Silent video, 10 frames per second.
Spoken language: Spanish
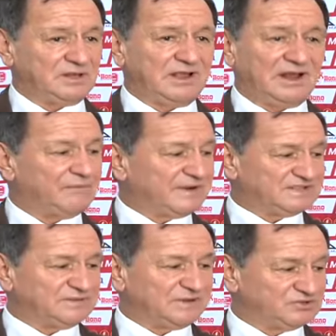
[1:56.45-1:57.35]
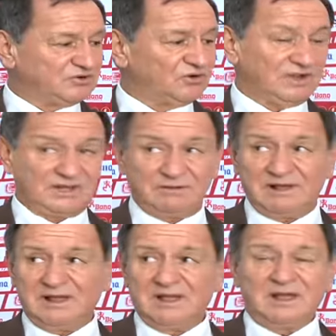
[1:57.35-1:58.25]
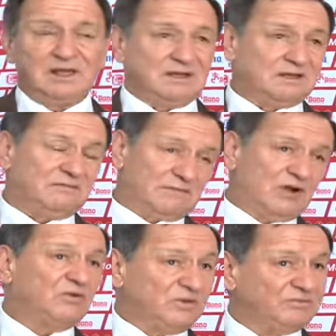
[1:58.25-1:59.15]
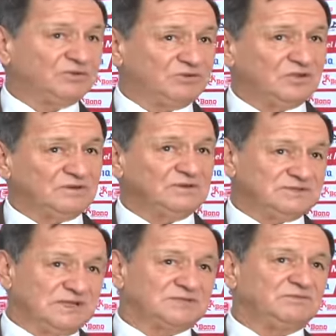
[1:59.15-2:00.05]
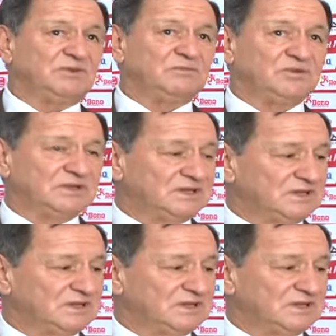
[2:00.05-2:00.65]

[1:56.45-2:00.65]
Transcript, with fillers: en la participación colectiva que bajo mi punto de vista es muy importante.